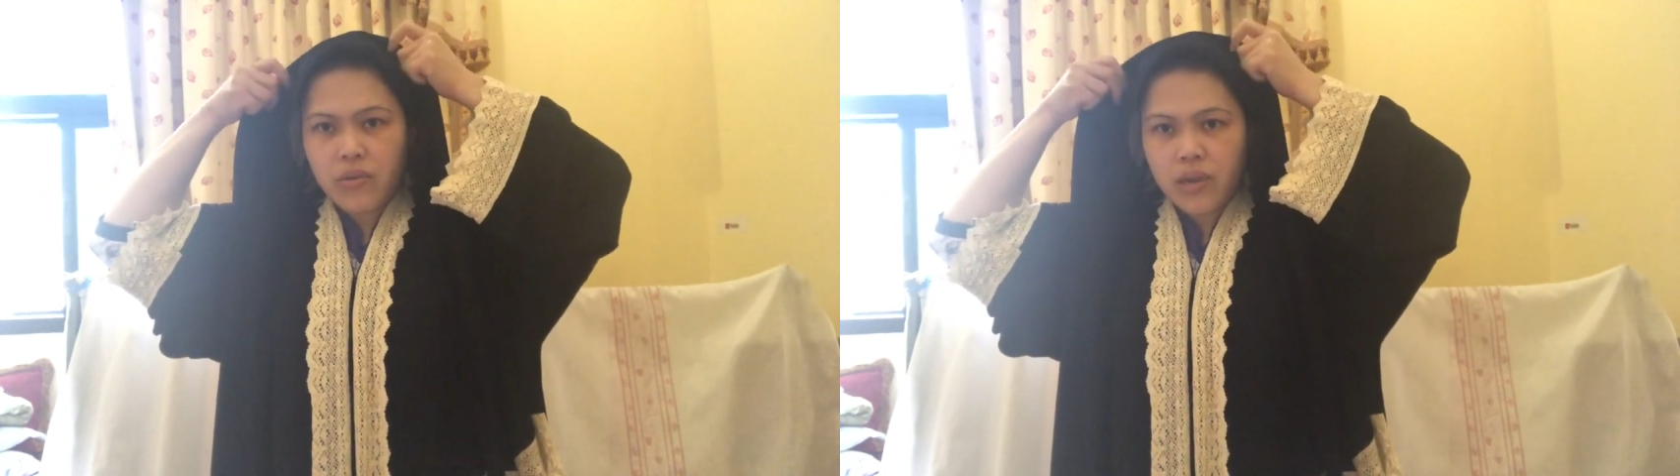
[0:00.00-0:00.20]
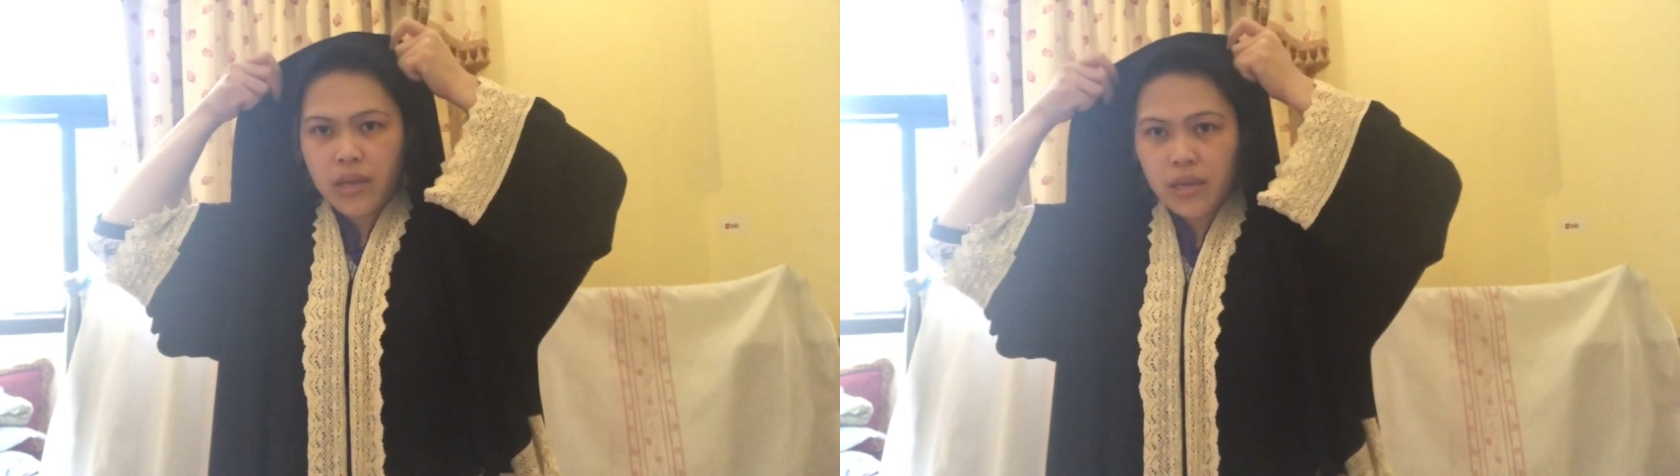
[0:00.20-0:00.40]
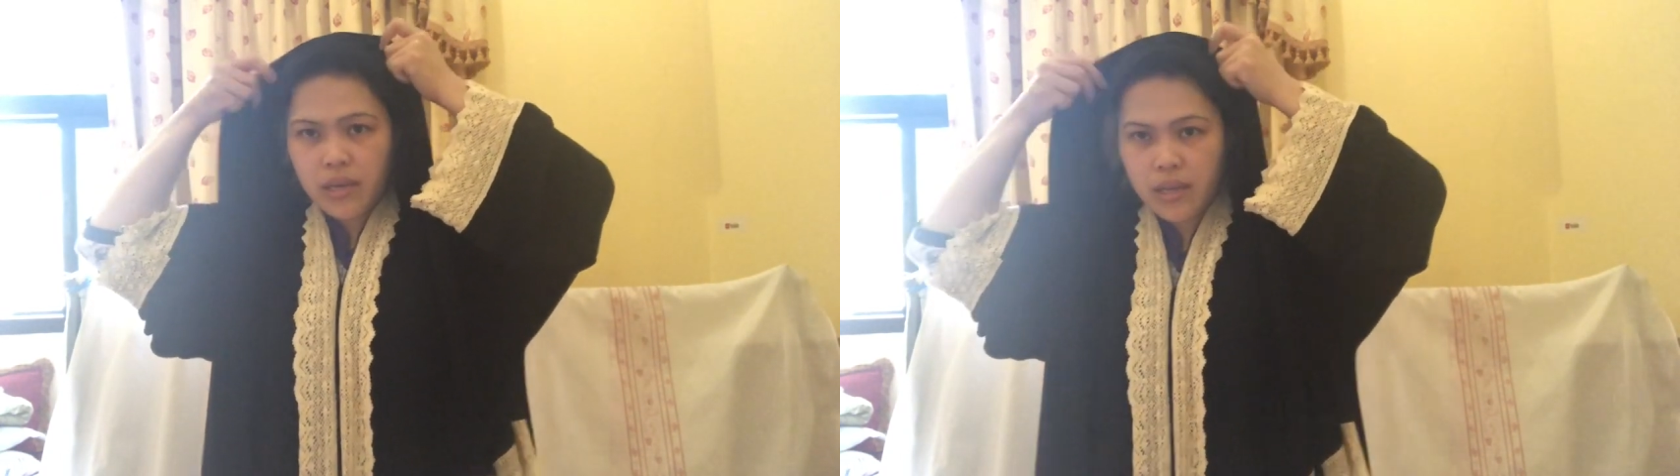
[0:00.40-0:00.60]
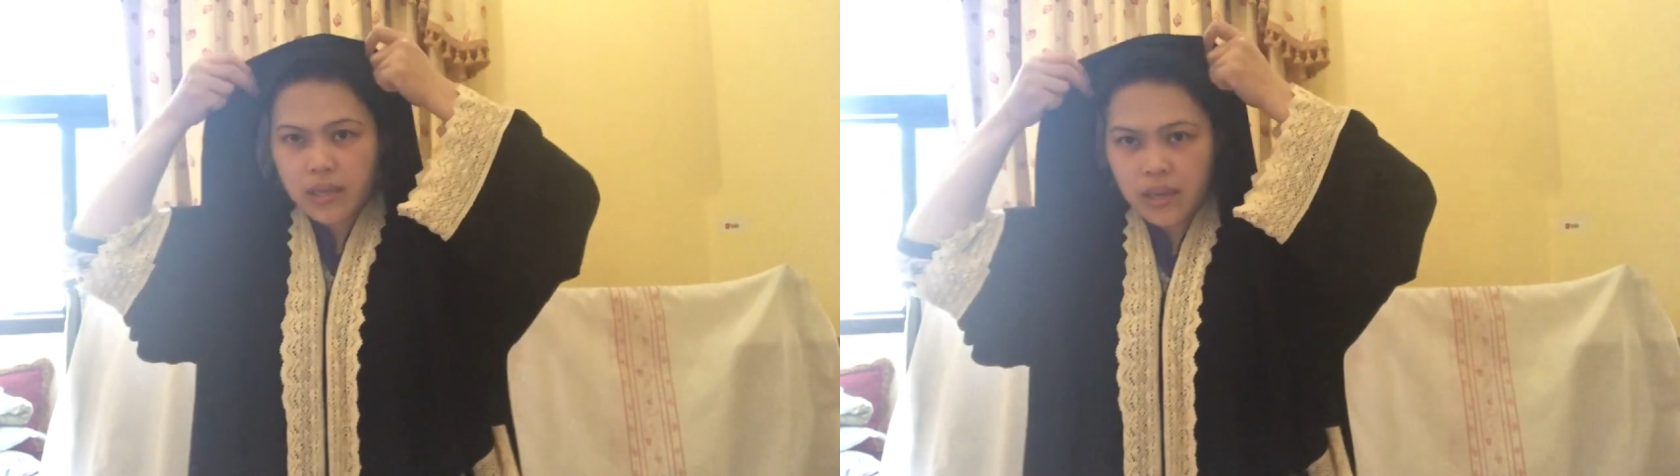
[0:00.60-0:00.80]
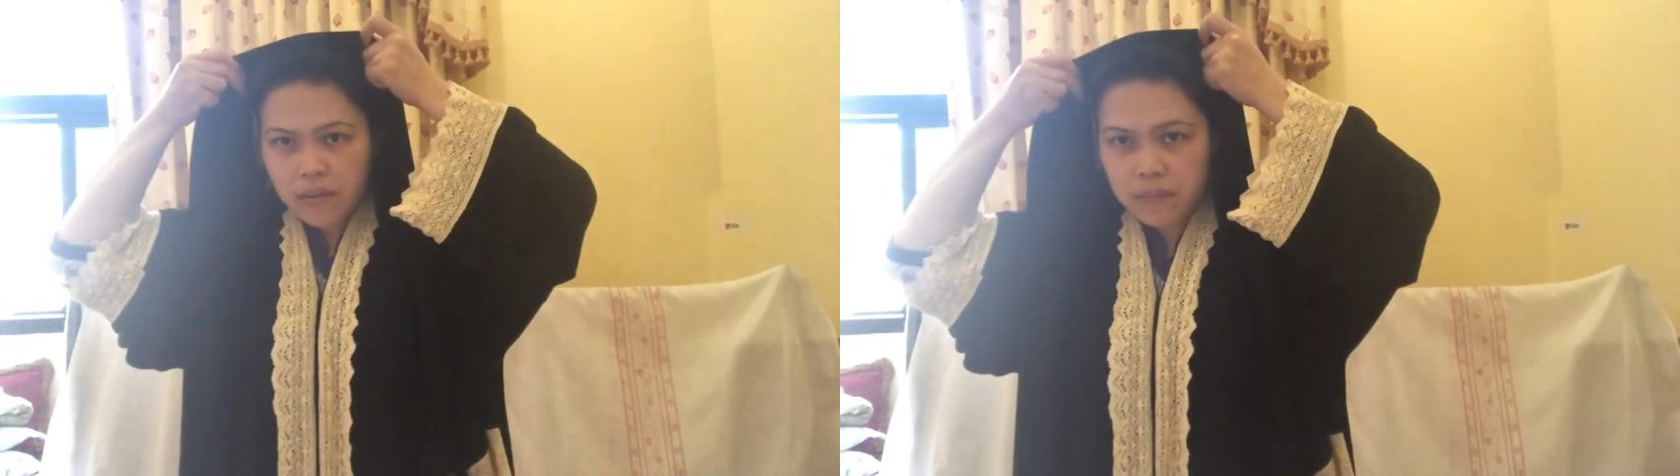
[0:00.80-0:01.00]
Ayan,
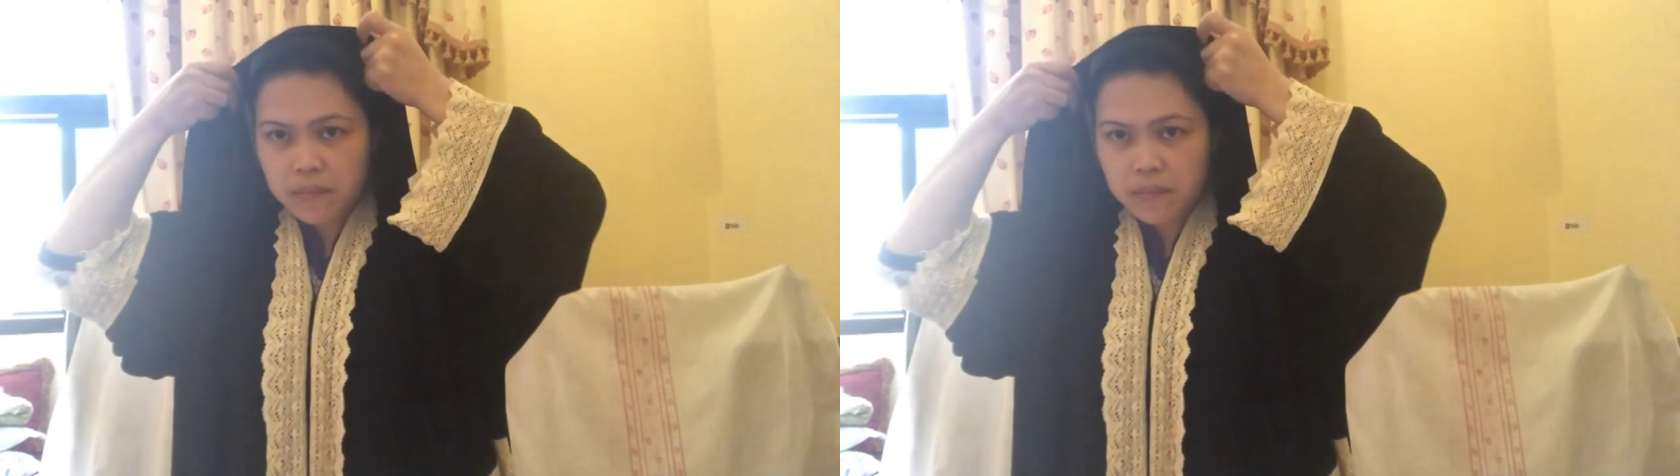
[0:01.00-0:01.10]
ganyan.